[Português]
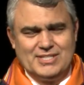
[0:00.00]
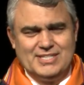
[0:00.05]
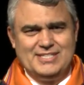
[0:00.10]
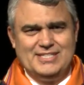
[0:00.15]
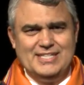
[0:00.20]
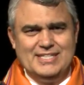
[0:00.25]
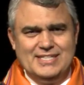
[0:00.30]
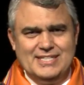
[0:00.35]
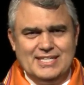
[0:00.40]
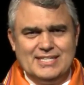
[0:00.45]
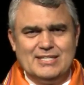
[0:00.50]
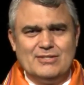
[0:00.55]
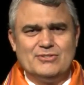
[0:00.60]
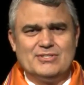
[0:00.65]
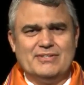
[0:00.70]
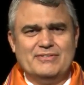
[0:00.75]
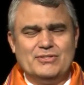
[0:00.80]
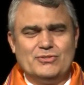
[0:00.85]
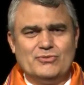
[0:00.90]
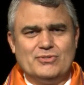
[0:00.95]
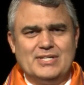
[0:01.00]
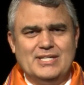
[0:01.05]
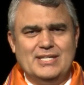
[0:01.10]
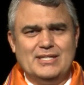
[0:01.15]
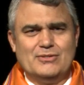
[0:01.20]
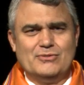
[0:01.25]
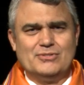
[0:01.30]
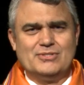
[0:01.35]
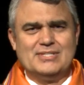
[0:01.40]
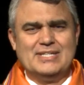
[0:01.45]
Este dia de los
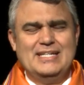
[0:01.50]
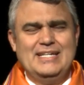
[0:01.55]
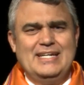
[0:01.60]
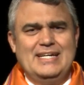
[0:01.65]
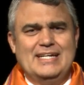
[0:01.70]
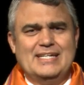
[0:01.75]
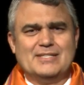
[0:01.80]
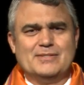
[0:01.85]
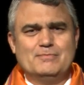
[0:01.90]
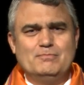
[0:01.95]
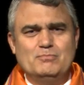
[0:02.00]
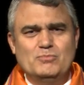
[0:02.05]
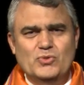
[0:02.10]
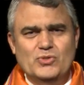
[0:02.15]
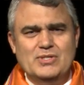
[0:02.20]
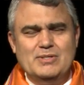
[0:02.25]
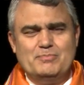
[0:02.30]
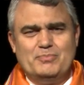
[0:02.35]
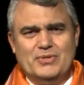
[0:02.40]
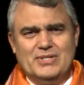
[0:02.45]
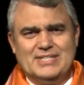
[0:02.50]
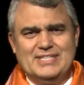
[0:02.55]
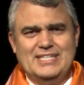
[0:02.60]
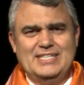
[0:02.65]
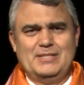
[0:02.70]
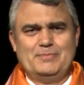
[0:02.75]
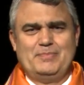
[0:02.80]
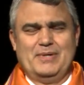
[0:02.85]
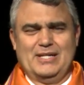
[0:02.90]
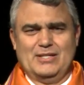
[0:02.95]
aventureiros é muito
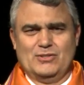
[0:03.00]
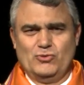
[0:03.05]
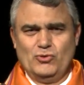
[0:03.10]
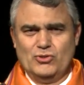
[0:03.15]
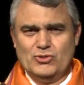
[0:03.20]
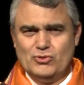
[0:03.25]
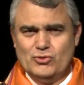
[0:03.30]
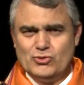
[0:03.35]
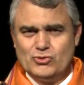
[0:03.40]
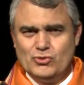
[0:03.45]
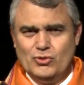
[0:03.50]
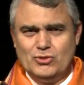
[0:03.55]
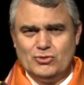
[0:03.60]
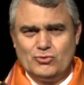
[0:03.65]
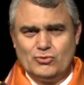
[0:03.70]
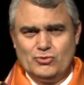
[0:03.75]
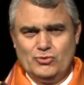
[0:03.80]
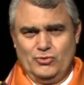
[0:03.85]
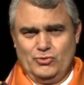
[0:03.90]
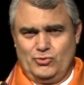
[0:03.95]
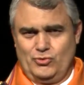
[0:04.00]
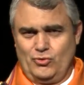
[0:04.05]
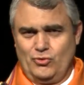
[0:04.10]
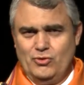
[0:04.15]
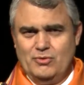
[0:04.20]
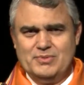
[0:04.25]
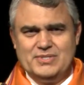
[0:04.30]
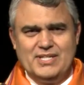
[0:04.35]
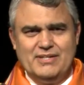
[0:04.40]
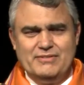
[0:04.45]
importante para todos nós outros, os
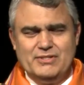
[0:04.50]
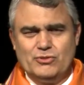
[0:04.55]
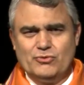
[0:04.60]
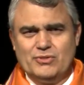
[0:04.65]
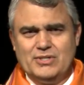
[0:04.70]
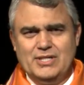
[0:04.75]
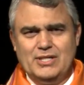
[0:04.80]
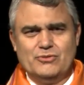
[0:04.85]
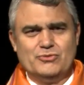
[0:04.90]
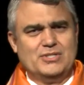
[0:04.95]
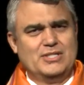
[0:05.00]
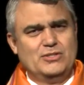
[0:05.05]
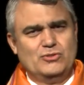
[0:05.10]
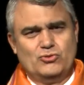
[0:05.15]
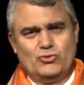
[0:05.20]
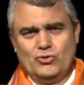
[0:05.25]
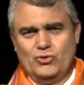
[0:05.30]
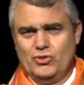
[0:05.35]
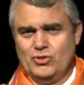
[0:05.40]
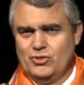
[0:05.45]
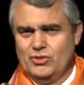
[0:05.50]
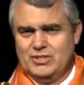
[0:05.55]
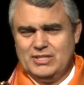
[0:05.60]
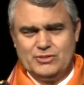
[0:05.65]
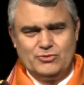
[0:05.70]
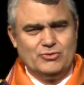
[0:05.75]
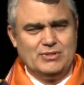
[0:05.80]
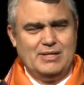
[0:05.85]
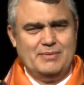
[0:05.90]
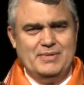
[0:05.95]
clubes de aventureiros em toda a
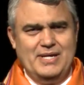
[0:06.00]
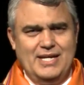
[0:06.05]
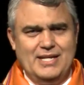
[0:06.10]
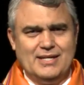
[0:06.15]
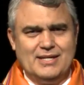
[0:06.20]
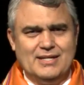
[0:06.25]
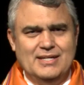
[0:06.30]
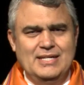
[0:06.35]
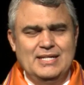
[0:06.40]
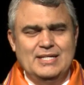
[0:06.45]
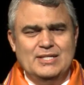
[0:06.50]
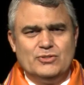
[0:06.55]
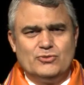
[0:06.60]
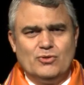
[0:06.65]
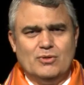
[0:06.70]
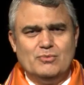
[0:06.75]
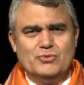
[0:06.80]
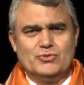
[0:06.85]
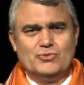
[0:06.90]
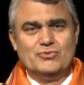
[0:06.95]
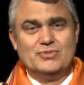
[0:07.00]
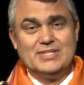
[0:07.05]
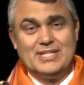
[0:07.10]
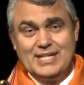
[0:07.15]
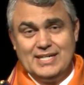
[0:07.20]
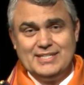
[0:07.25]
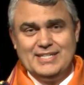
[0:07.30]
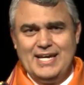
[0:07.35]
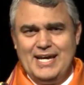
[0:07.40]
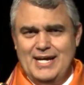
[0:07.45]
Sudamérica. Somos um
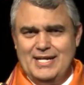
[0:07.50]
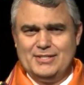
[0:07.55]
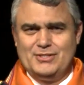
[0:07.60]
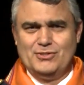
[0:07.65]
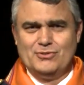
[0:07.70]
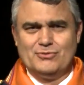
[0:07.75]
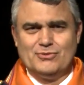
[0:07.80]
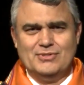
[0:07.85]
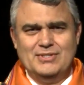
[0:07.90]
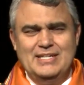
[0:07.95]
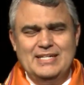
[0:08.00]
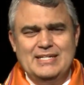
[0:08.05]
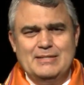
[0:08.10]
grande exército.